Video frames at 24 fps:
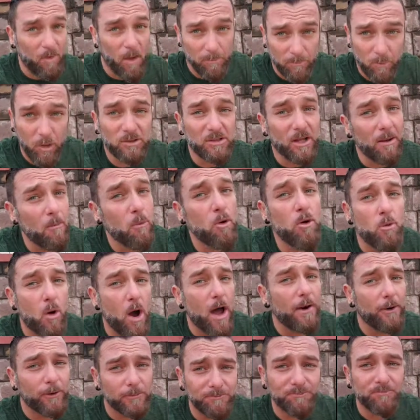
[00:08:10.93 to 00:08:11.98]
está están muy
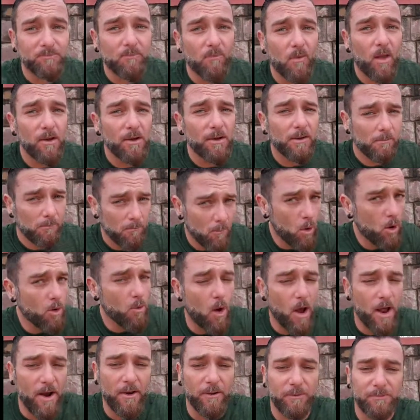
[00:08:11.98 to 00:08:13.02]
bueno, Muy
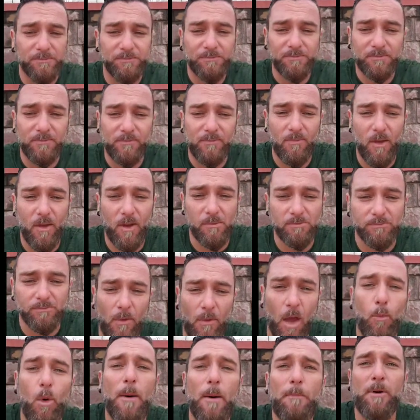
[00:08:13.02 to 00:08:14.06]
bueno.
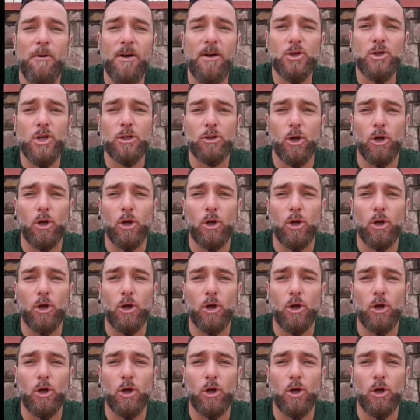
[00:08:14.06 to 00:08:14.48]
Buen provecho a